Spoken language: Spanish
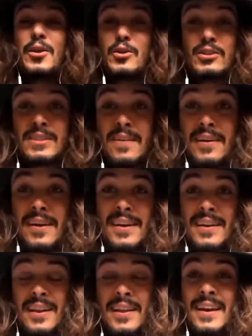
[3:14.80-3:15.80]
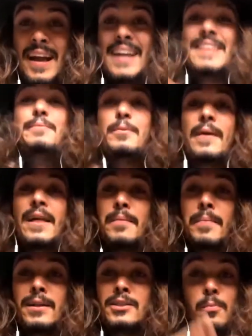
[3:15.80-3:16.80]
no estaba la, gente preparada
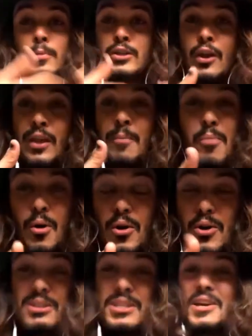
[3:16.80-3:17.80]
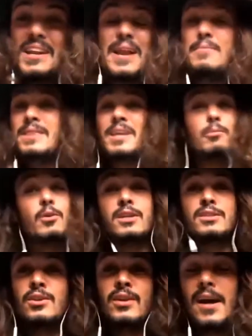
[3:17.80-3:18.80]
para esto, pero es que yo tampoco. Yo no sé realmente cómo
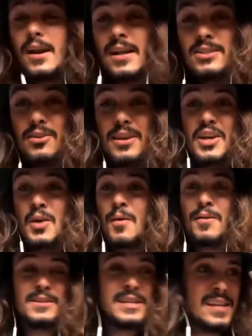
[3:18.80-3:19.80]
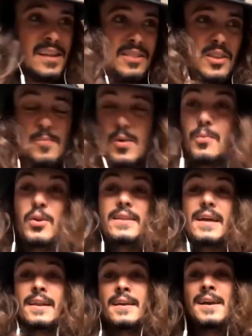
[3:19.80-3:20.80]
gestionar esto ni cómo seguir haciendo promo y
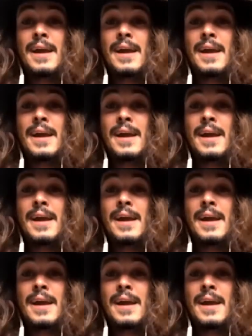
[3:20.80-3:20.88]
tal.